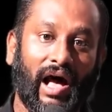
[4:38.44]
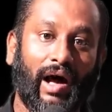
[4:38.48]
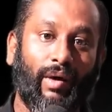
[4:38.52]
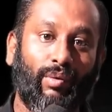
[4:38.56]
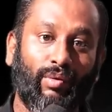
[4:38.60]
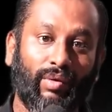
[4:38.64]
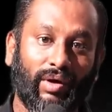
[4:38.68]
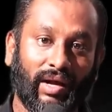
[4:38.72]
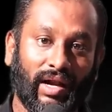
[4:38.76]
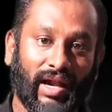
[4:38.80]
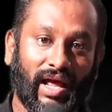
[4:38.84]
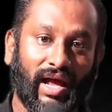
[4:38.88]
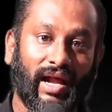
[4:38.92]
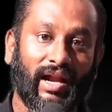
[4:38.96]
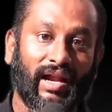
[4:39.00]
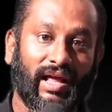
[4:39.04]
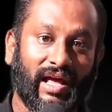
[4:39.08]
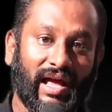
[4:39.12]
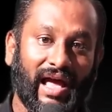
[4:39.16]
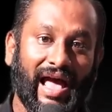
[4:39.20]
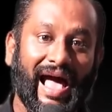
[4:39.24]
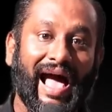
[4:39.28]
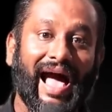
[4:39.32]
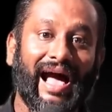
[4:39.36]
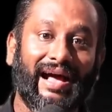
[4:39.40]
அவங்களால
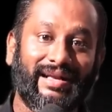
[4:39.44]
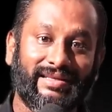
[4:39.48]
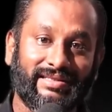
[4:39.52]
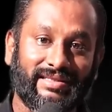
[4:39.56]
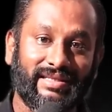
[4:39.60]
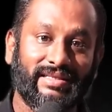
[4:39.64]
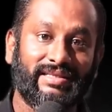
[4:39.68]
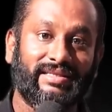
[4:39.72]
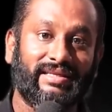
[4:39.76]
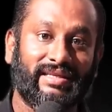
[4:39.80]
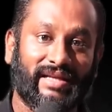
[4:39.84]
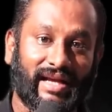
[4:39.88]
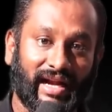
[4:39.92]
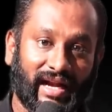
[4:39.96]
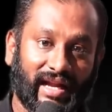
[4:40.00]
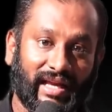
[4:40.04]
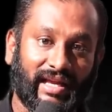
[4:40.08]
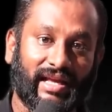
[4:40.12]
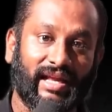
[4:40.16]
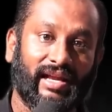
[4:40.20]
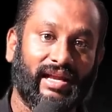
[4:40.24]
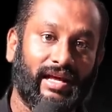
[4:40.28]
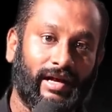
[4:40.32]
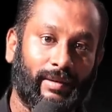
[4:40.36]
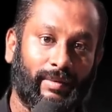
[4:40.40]
அக்சஸ்
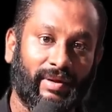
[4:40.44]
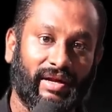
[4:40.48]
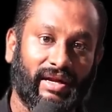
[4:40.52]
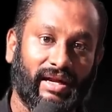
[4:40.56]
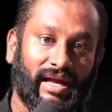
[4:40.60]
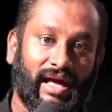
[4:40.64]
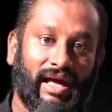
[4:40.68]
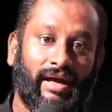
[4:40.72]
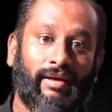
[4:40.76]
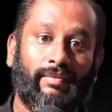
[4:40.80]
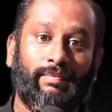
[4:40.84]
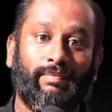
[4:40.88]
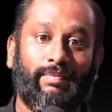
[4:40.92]
கிடைக்கல அப்படின்னா